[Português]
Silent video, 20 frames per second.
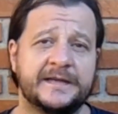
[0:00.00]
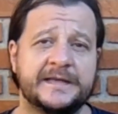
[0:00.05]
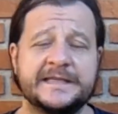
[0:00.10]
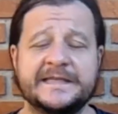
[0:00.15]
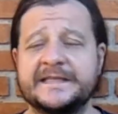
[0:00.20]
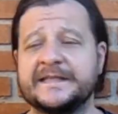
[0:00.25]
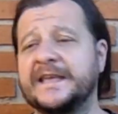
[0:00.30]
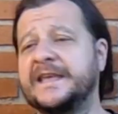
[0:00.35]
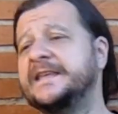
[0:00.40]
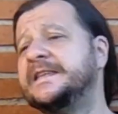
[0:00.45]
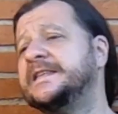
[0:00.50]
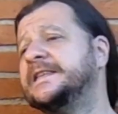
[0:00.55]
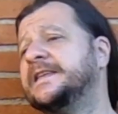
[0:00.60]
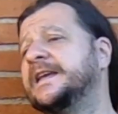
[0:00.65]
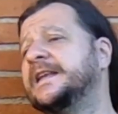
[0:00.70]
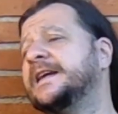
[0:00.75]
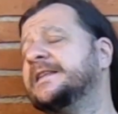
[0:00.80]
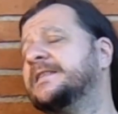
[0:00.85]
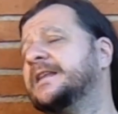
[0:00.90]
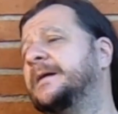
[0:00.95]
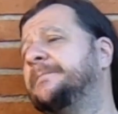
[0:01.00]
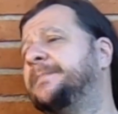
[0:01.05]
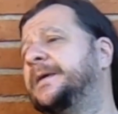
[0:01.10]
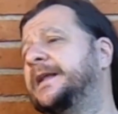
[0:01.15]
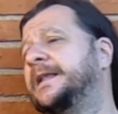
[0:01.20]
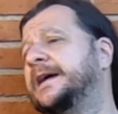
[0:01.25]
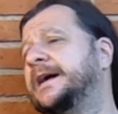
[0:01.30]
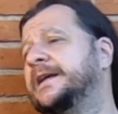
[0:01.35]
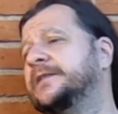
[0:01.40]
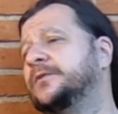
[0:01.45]
sem ser
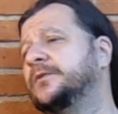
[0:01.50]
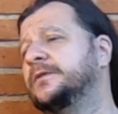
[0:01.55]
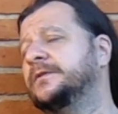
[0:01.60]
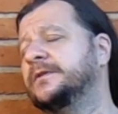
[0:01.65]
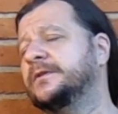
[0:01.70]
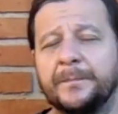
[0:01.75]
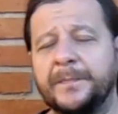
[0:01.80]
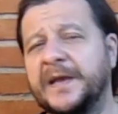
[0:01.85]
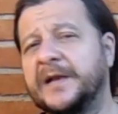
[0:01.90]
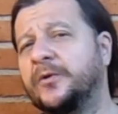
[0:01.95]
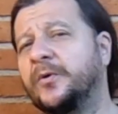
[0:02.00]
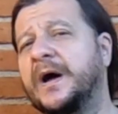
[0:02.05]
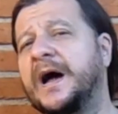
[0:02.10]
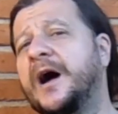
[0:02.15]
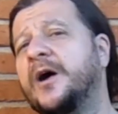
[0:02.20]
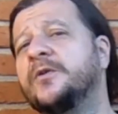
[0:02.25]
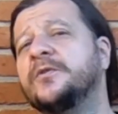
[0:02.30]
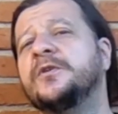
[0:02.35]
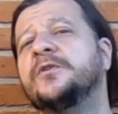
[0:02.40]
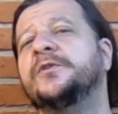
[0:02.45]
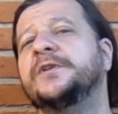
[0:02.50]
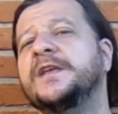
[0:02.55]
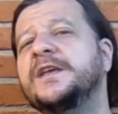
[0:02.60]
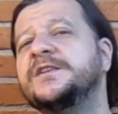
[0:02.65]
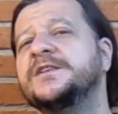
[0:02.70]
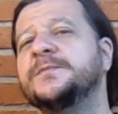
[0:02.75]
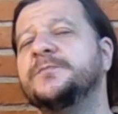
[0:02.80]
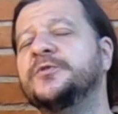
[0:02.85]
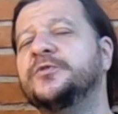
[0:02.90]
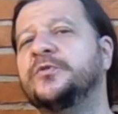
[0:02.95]
atrapalhado pelo
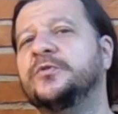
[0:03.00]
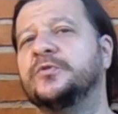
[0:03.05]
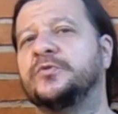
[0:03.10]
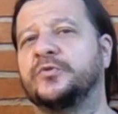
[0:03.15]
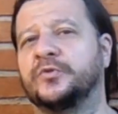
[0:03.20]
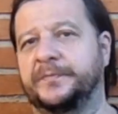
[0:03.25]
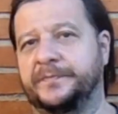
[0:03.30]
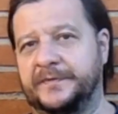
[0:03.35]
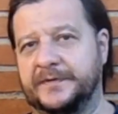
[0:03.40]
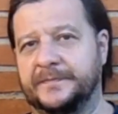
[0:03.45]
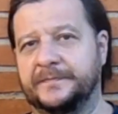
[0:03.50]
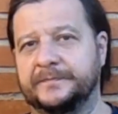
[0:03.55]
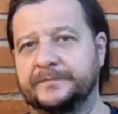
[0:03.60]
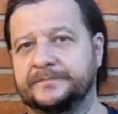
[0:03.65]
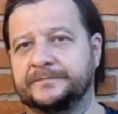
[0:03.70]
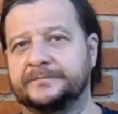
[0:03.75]
algoritmo do YouTube.